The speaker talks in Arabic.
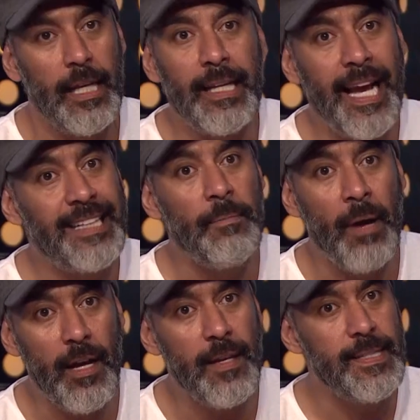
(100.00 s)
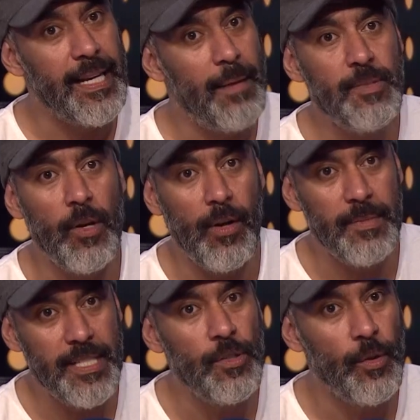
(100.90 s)
لغايه اما اخلص ال
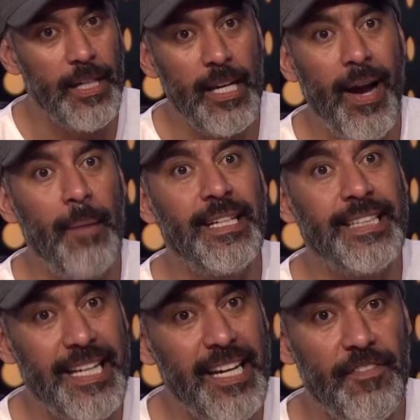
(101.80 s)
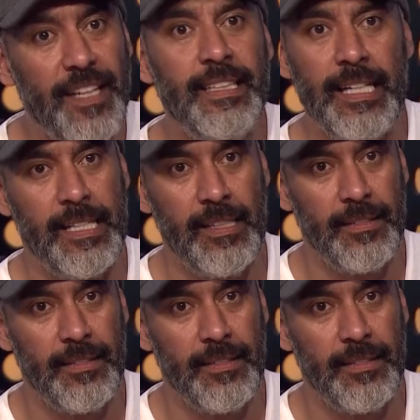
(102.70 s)
55 اغنيه واعمل تاريخ فني ليا